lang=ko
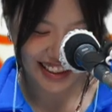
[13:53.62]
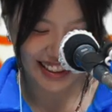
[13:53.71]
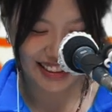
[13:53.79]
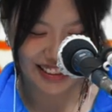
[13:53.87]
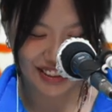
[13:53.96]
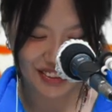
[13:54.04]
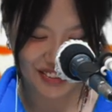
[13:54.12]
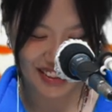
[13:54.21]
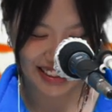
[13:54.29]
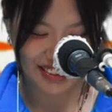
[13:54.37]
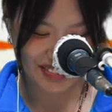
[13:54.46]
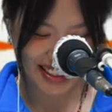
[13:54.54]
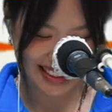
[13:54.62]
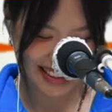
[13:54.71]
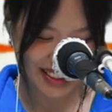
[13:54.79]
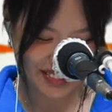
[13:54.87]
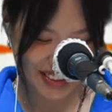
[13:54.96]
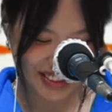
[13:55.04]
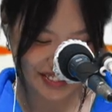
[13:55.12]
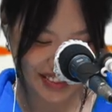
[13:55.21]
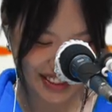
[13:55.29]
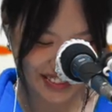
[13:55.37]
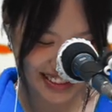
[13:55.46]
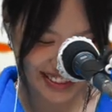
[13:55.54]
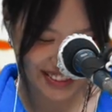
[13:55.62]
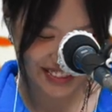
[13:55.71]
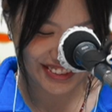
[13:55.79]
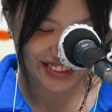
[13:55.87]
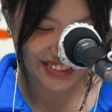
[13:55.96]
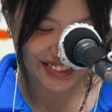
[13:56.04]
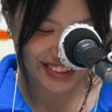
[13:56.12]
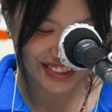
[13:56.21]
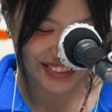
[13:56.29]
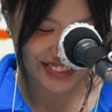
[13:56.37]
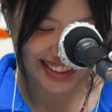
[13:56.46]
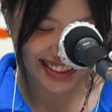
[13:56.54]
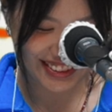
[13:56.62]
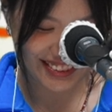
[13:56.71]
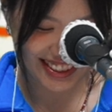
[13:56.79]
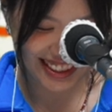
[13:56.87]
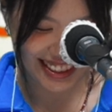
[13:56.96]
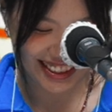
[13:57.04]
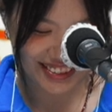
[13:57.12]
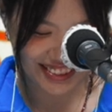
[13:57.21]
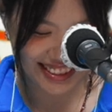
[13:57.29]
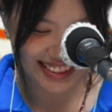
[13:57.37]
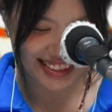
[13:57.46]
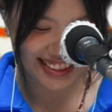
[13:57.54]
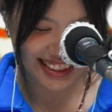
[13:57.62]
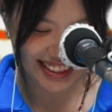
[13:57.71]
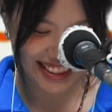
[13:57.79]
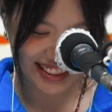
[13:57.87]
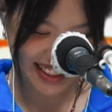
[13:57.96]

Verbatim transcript: 애창곡이란 말을 하면 바로 한 소절 요청이 온다던데 역시나